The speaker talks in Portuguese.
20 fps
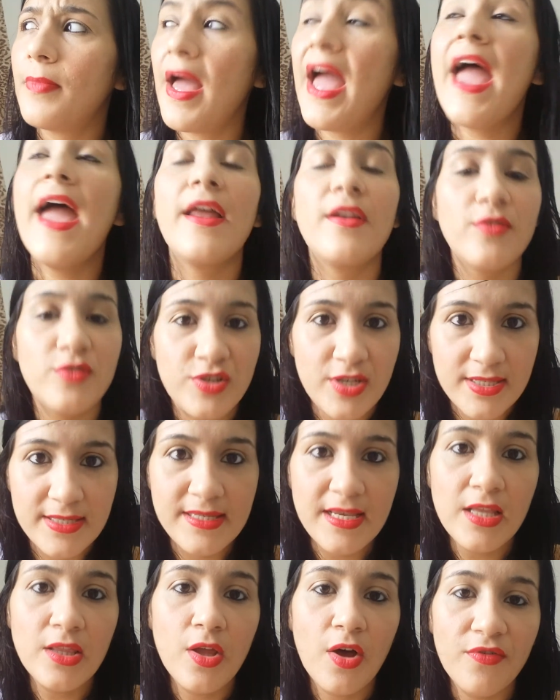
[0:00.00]
é, no dia
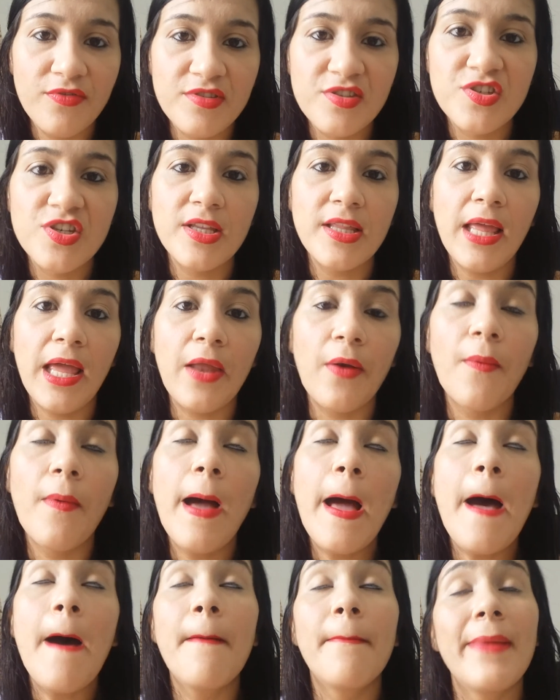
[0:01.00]
19 de janeiro.
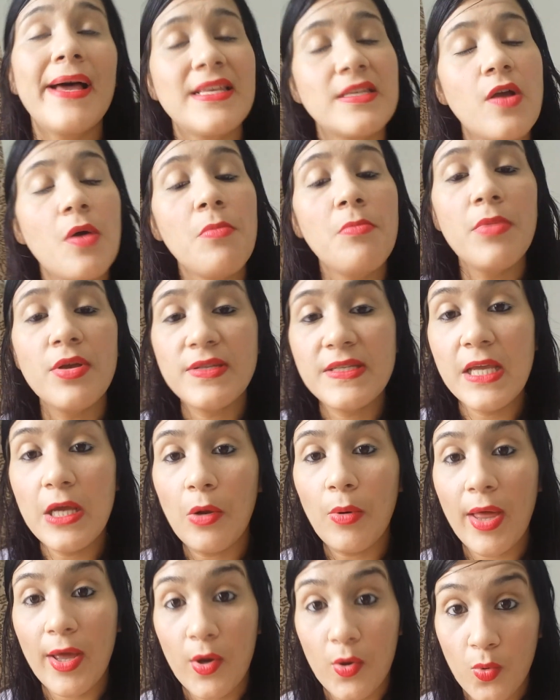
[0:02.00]
Mas como meu
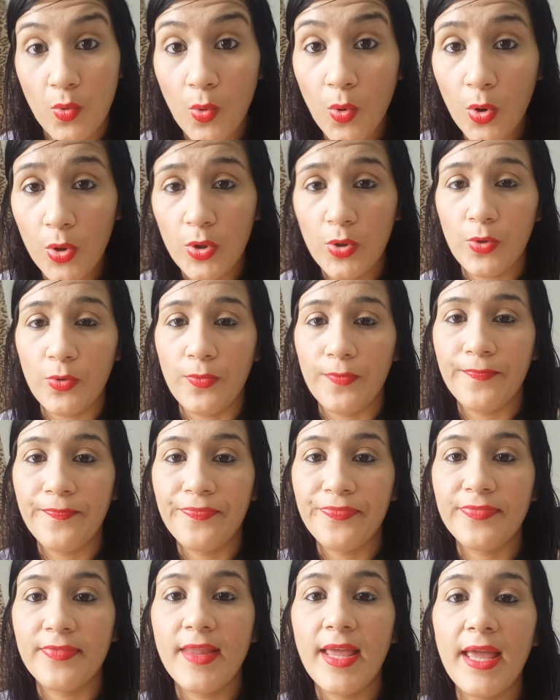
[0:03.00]
ciclo é curto,
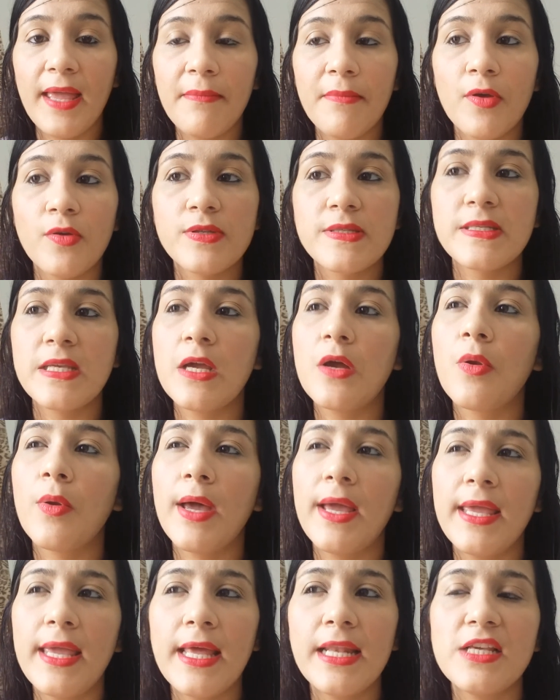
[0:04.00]
né? Meu ciclo
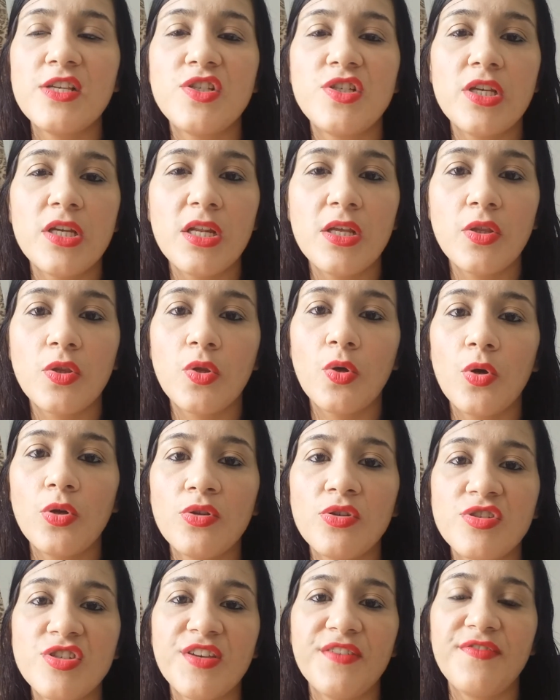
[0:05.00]
aí ele gira em
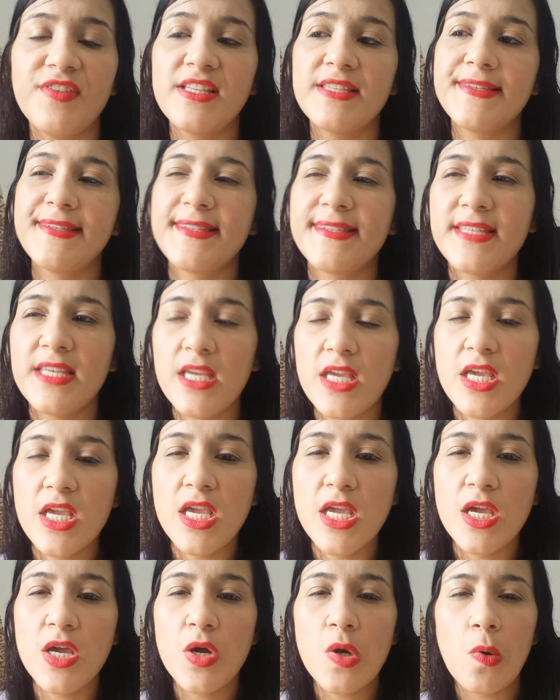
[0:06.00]
torno de
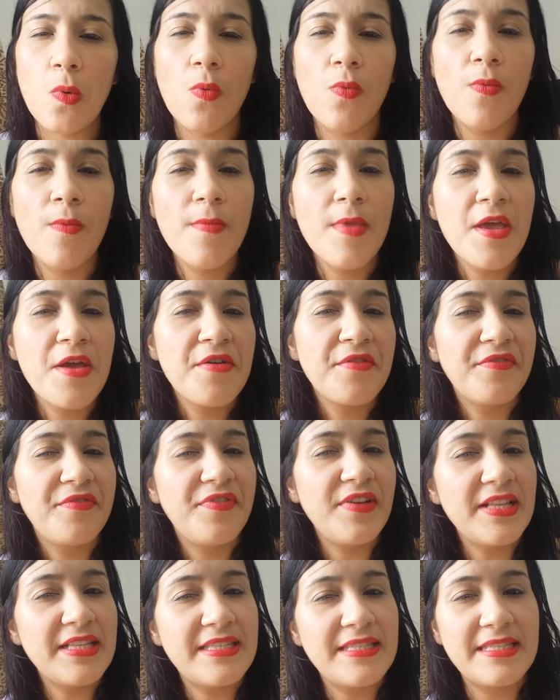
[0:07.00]
25,
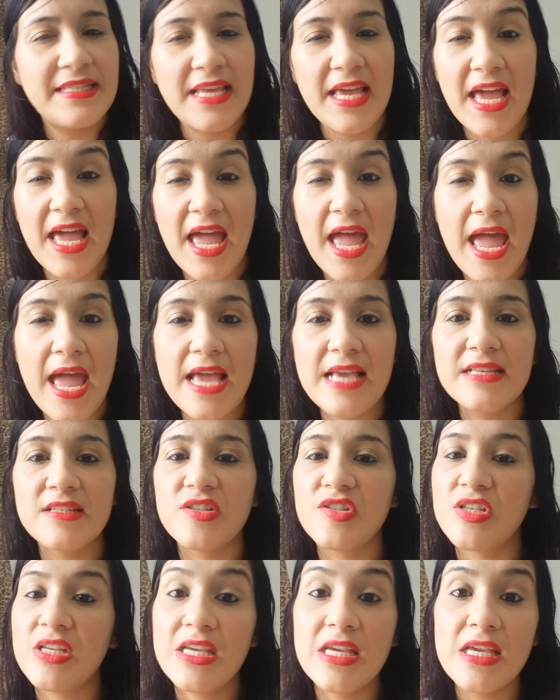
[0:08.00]

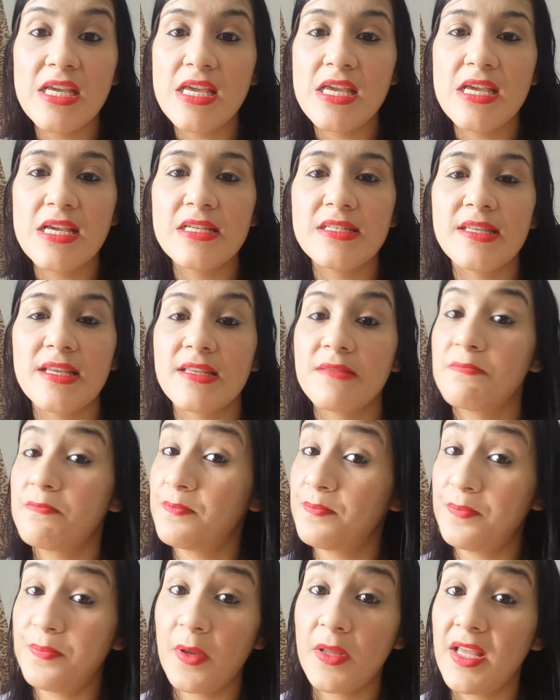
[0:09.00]
26 dias,
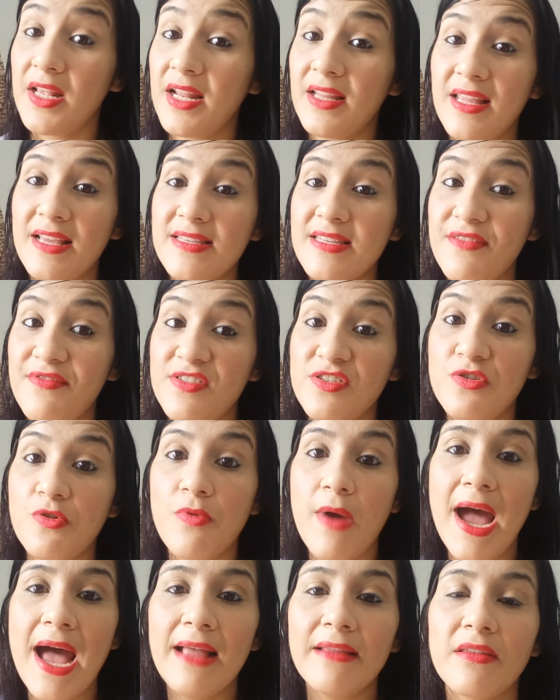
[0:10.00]
podendo até ser
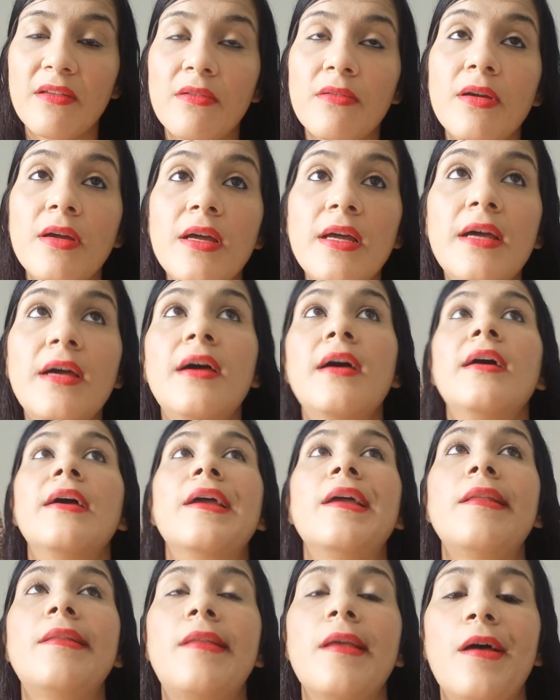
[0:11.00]
24.
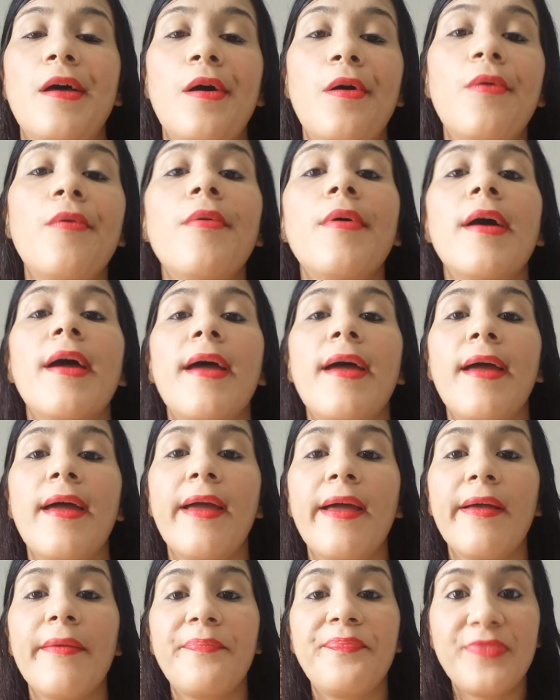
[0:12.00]
Então,
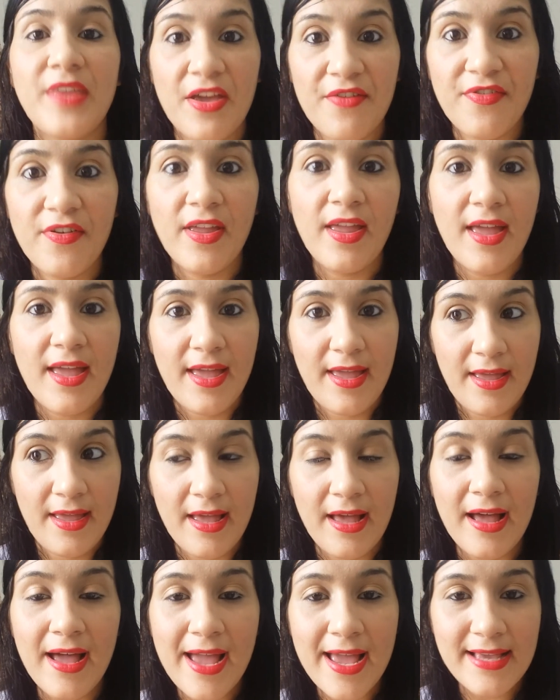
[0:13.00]
é, teve
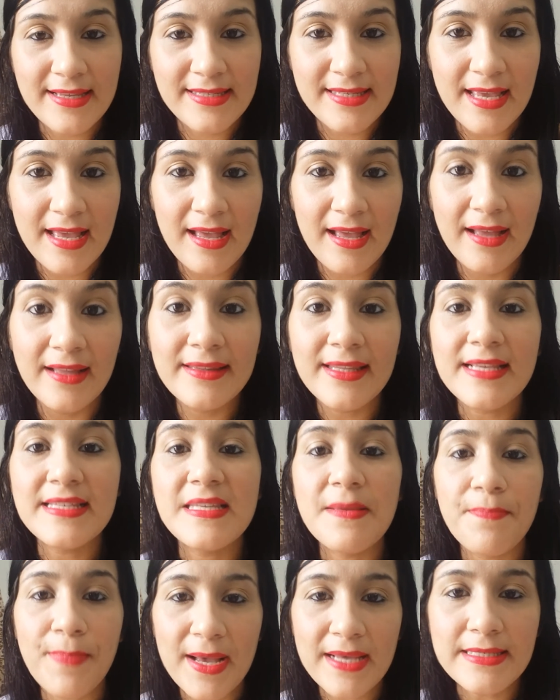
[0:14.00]
essa
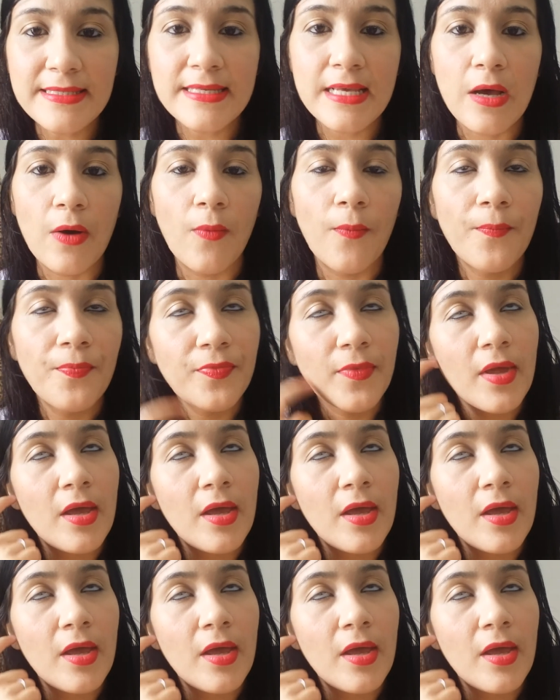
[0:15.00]
antecipação,